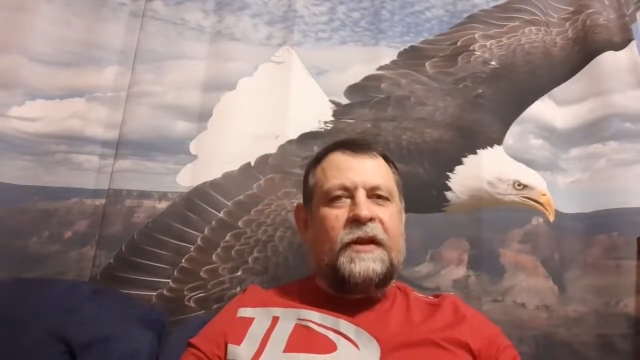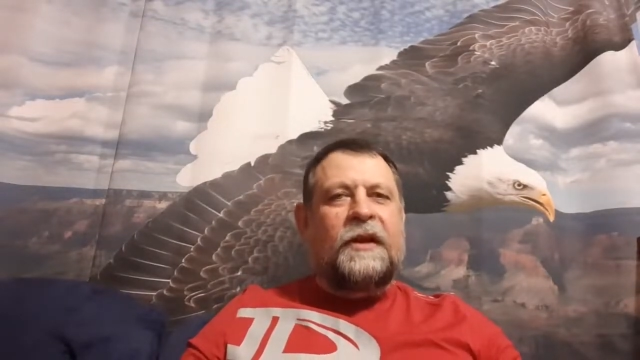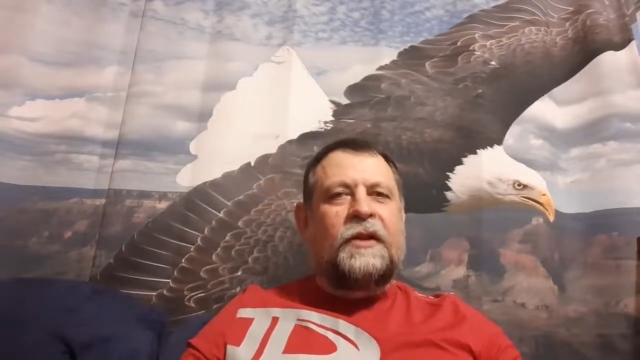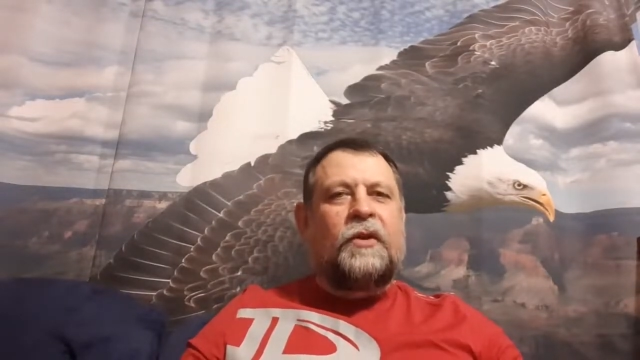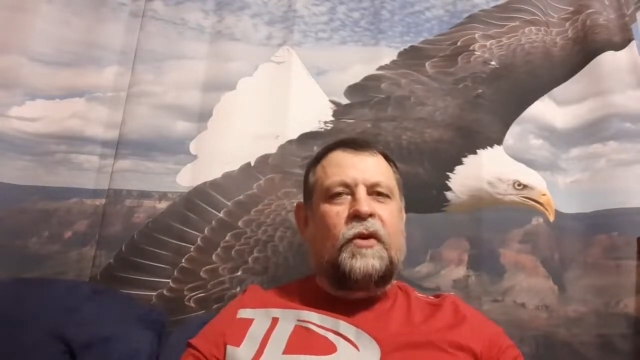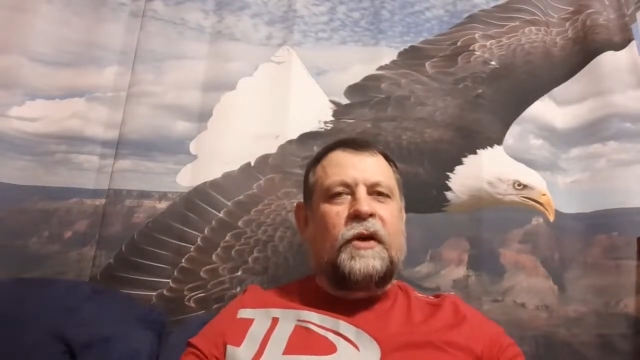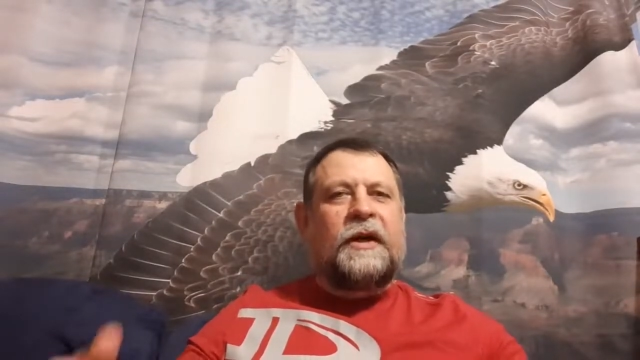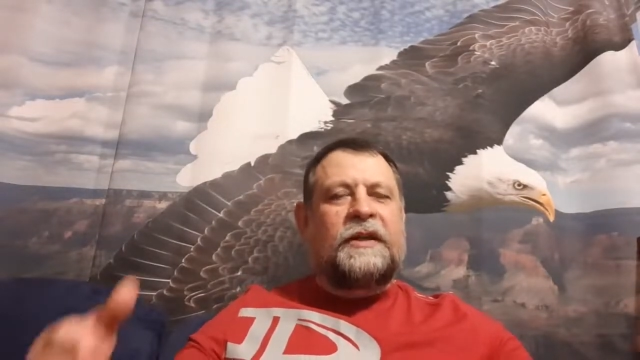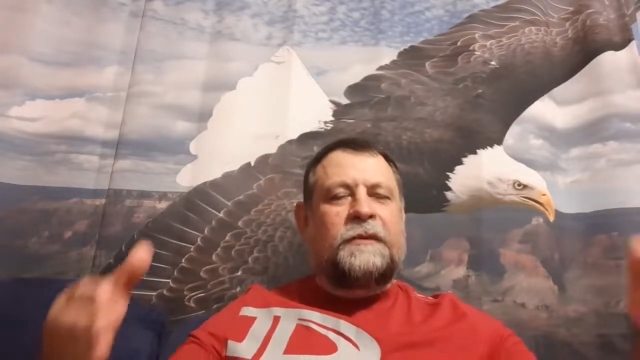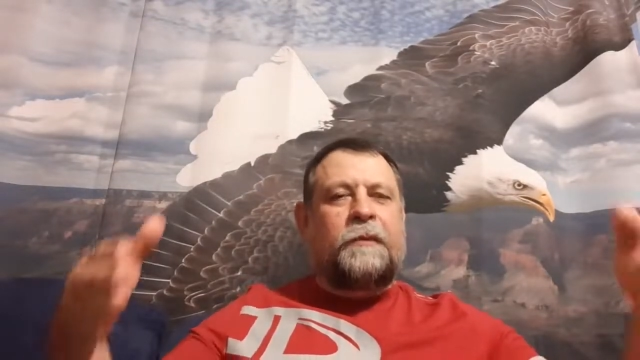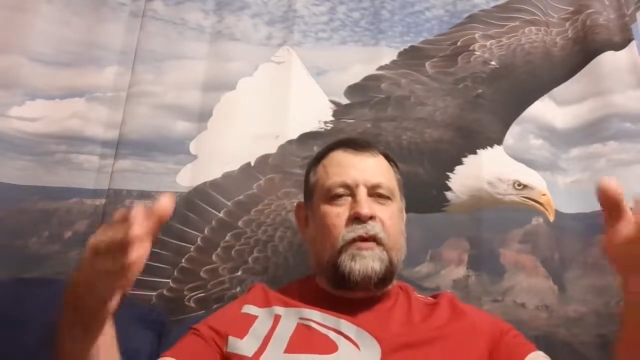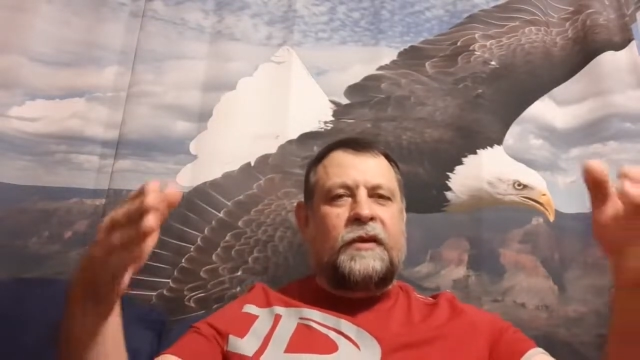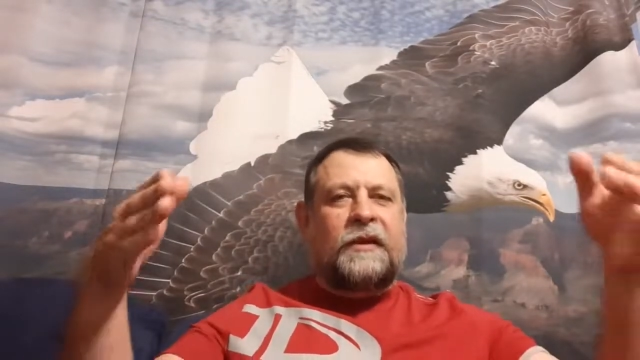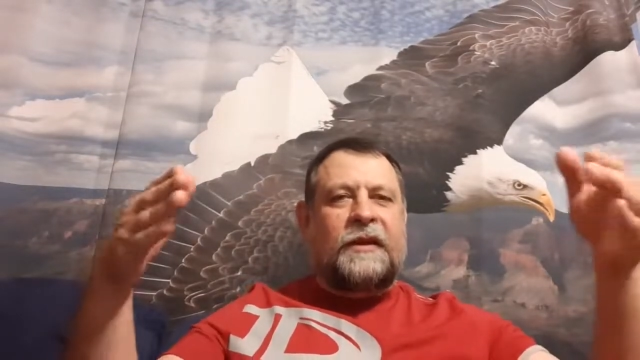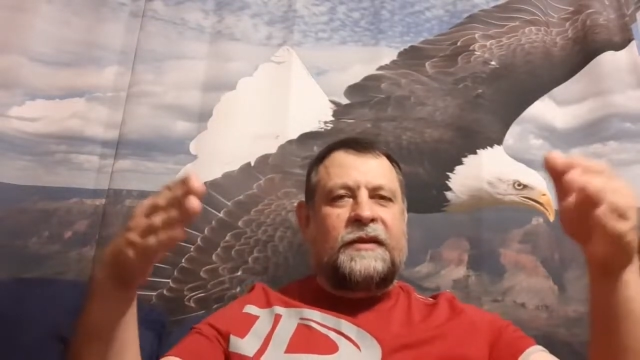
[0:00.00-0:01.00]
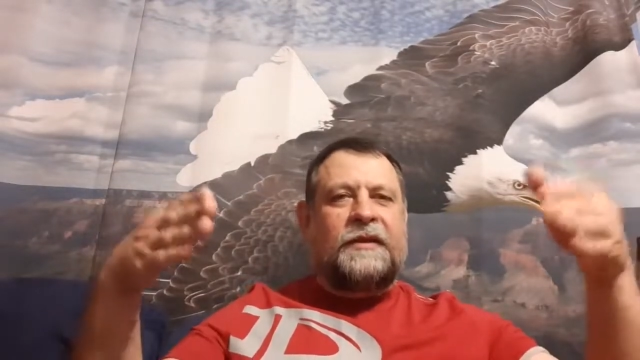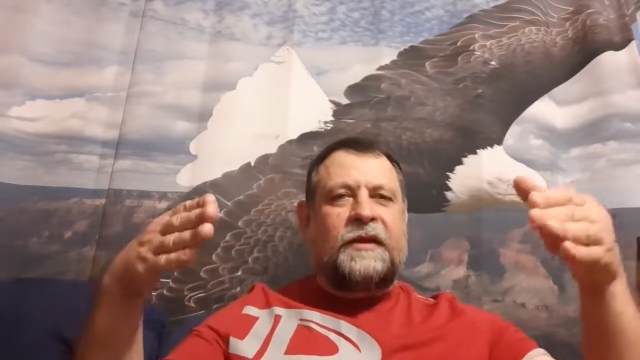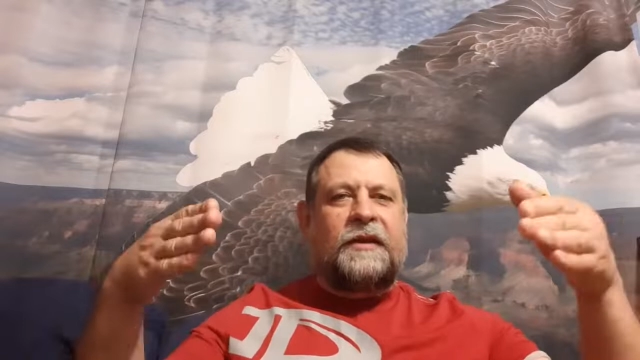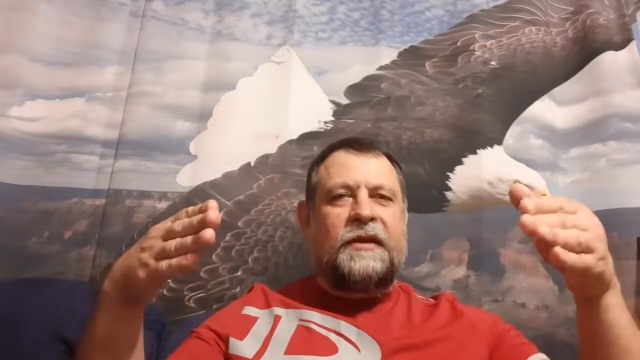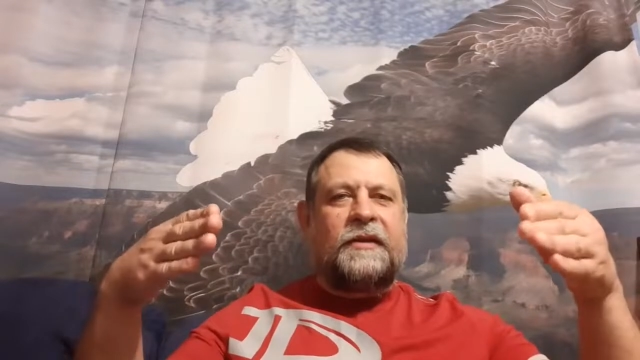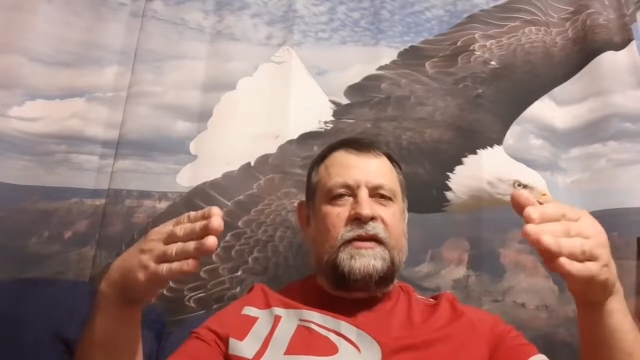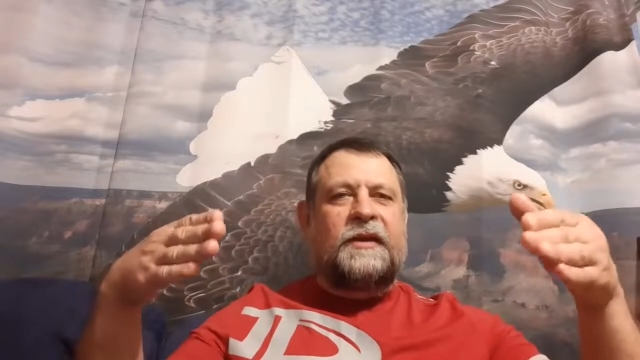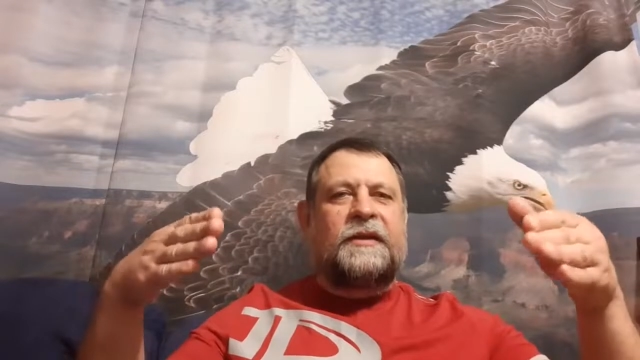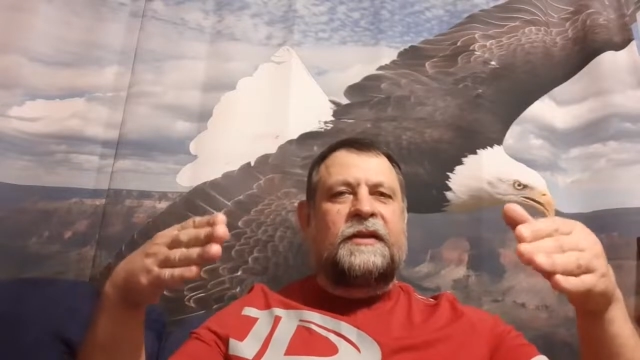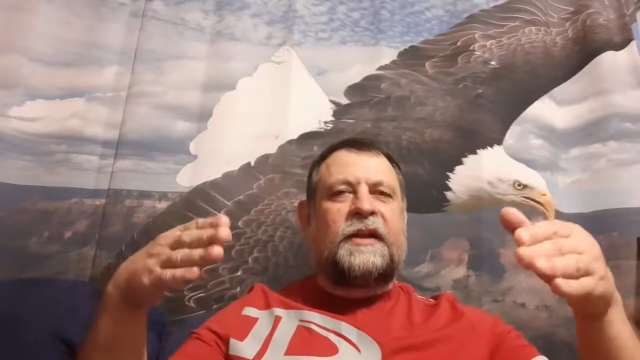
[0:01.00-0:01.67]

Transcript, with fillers: Но Господь насадил здесь